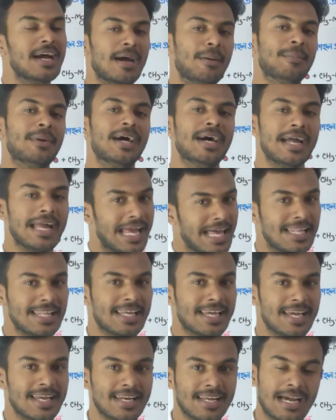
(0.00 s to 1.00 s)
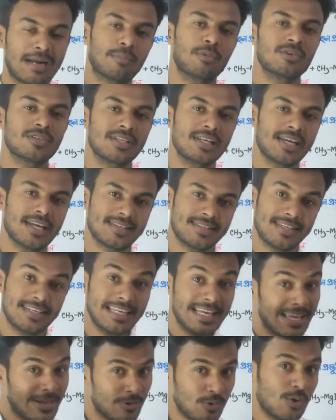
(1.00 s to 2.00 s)
আমরা অ্যালকেন কার্বক্সিলিক অ্যাসিড
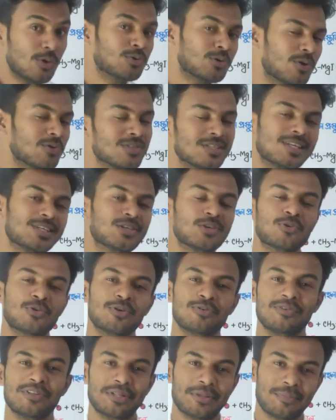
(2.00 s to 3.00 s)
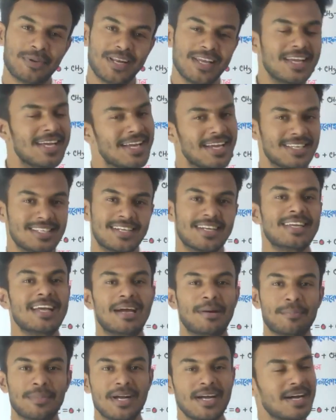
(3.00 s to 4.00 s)
এগুলোও সংশ্লেষণ করে ফেলতে পারি সেটাই
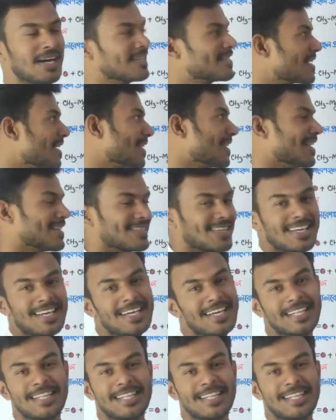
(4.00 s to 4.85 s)
আমরা আজকের ক্লাসে